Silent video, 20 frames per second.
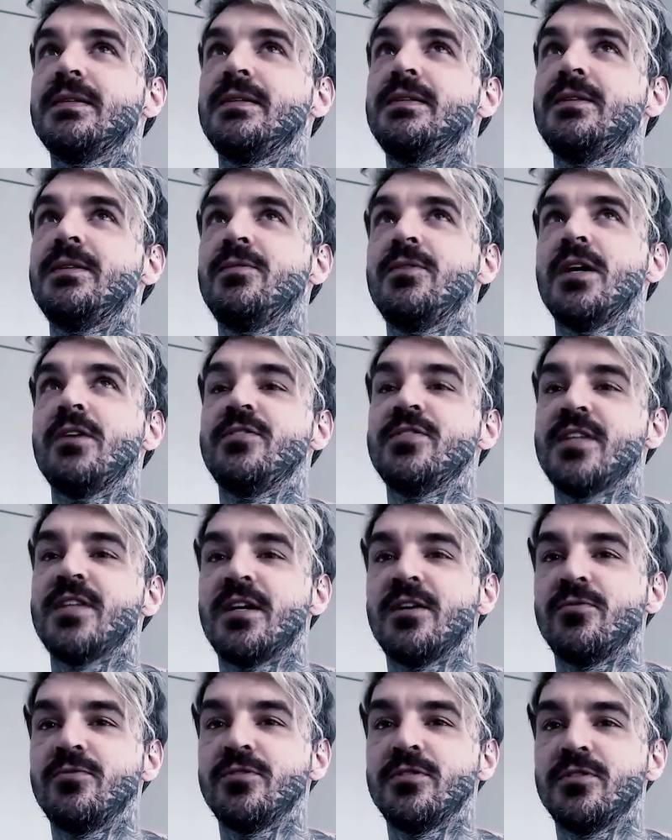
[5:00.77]
Não quero
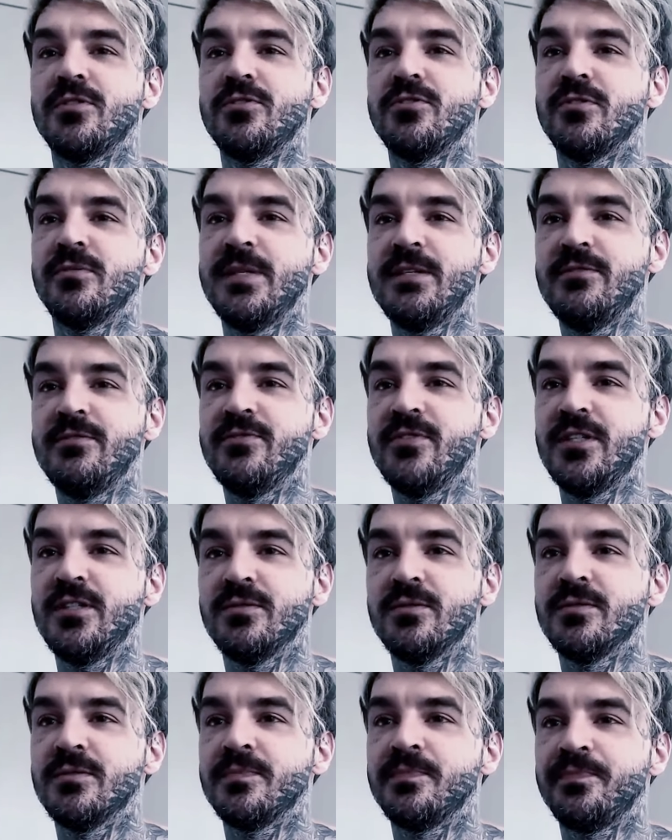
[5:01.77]
estar onde não sou
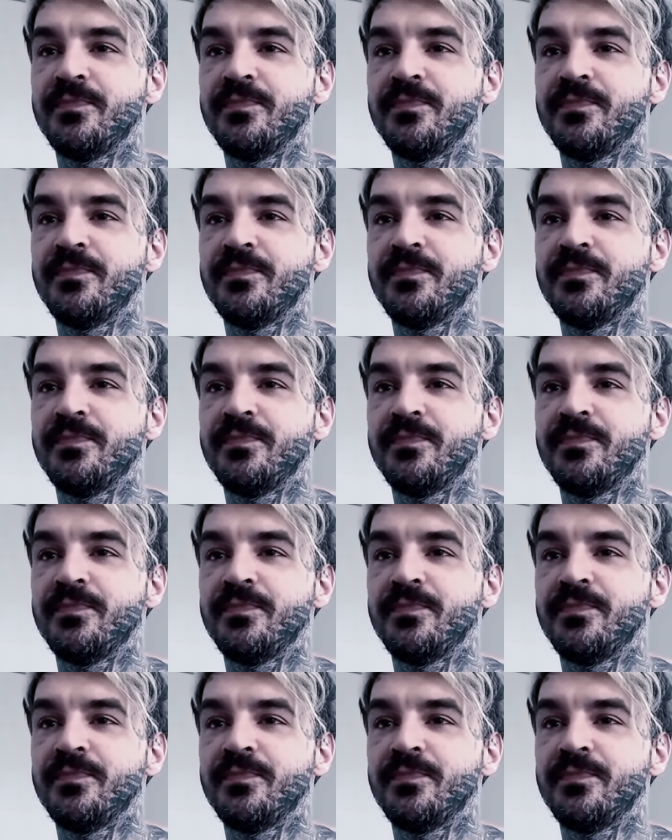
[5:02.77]
bem-vindo.